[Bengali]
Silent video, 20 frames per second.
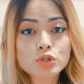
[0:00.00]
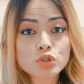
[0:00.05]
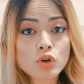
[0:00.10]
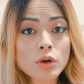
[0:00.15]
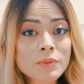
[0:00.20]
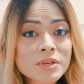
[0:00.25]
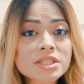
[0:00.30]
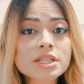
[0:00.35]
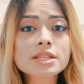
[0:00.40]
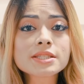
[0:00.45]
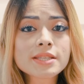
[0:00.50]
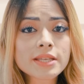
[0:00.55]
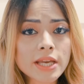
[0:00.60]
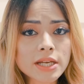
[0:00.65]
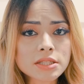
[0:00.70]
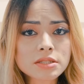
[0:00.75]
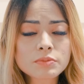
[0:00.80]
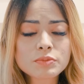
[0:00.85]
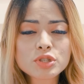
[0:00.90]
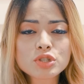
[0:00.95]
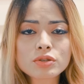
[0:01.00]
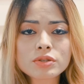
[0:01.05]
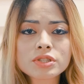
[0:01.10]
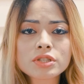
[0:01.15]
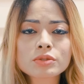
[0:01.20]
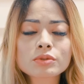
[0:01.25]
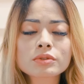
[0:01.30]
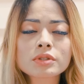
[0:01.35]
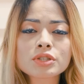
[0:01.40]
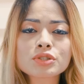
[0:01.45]
ট্রমাটাইজিং একটা বিষয়
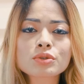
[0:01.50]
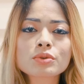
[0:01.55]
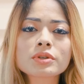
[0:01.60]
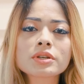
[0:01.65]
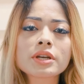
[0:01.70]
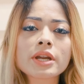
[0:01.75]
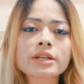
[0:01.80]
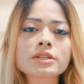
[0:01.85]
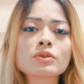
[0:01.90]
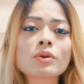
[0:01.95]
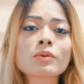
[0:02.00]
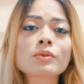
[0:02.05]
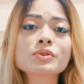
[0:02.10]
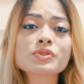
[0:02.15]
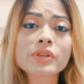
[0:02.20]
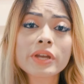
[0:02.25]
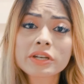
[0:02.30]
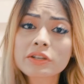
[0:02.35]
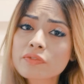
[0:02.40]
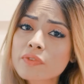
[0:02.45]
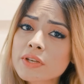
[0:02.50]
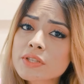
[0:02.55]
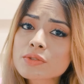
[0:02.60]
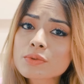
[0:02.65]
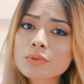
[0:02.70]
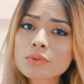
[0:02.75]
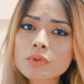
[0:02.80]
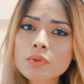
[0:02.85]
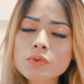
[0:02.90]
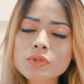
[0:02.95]
যেহেতু তার শরীরে একটা অঙ্গ স্যাক্রিফাইস
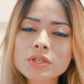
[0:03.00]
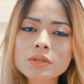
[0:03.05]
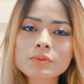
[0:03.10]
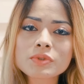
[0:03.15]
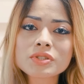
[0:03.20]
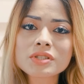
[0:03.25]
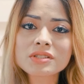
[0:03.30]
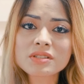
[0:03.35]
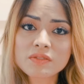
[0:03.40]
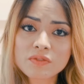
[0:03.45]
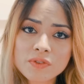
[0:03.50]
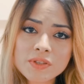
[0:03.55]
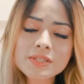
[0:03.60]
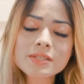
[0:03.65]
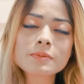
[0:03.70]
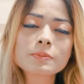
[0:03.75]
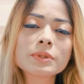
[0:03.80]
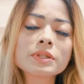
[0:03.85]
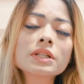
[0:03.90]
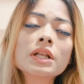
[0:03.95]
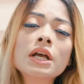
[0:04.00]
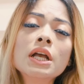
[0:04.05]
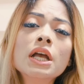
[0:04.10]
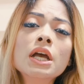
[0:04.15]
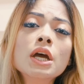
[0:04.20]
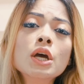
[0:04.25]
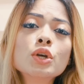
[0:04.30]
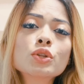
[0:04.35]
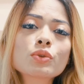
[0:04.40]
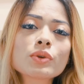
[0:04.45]
করতে হচ্ছে এবং যেটা ভিজিবল
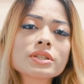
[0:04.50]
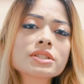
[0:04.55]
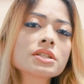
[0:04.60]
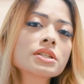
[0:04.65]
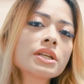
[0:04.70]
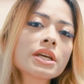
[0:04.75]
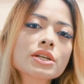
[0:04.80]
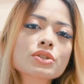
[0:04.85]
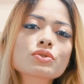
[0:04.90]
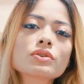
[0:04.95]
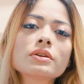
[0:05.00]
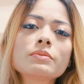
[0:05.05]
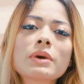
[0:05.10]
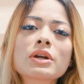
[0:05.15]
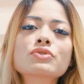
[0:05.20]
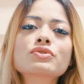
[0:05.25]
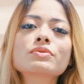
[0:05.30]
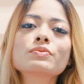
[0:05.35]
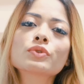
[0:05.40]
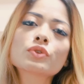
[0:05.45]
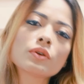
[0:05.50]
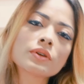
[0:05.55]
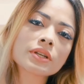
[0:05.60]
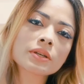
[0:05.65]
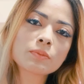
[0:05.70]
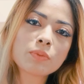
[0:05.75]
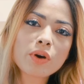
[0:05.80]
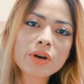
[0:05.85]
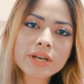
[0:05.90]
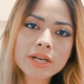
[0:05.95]
তো এটা নিয়ে আসলে মানুষের মধ্যে
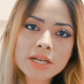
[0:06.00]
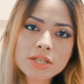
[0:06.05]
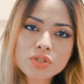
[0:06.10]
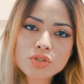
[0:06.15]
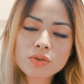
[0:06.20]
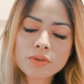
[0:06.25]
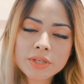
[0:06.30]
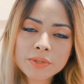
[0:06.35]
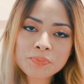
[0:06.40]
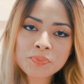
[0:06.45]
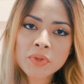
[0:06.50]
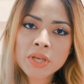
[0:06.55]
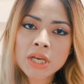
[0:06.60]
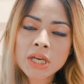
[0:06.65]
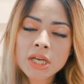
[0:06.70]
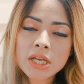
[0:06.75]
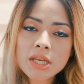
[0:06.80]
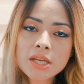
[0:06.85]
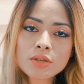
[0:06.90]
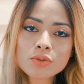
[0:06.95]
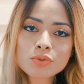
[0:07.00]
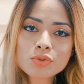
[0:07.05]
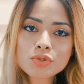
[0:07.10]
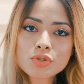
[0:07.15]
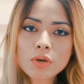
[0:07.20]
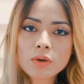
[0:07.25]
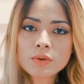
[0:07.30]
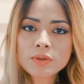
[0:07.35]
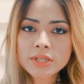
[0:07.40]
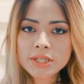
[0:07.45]
অনেক ভয় কাজ করে কিন্তু
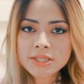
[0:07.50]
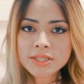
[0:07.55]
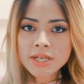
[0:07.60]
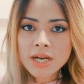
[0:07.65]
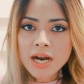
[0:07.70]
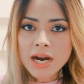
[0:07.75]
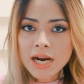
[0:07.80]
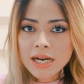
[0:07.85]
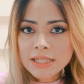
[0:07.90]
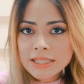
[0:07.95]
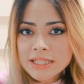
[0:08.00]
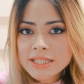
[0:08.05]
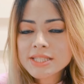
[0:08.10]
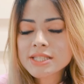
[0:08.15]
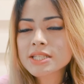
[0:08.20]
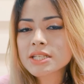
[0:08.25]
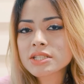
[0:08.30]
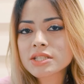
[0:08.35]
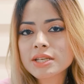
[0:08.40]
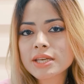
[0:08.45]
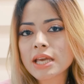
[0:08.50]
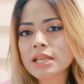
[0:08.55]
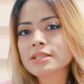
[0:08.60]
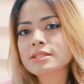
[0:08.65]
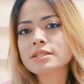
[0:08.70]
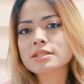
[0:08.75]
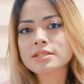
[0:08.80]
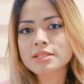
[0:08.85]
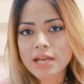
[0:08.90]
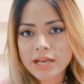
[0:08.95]
যখন একটা আর্লি স্টেজে
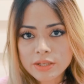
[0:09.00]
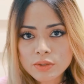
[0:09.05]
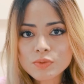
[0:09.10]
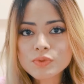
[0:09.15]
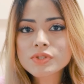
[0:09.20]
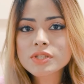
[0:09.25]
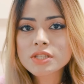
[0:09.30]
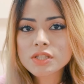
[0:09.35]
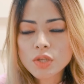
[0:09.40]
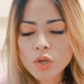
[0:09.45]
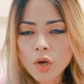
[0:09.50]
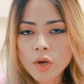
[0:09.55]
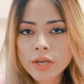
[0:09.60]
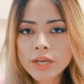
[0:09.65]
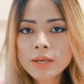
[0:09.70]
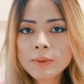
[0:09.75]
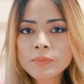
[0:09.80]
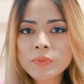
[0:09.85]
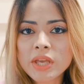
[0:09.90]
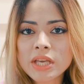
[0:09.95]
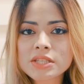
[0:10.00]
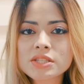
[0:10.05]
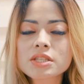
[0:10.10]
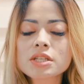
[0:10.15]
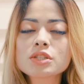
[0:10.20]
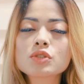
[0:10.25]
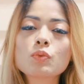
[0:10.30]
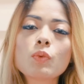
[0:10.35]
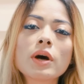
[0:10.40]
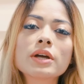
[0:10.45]
ক্যান্সার ডায়াগনোসিস হয়
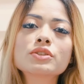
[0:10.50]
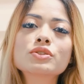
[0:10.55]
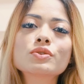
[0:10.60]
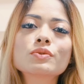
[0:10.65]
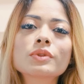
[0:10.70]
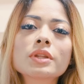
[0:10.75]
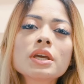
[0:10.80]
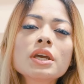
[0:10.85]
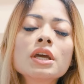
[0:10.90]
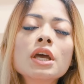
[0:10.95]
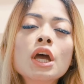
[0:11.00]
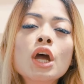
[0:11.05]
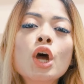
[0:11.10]
স্টেজ ওয়ান টুতে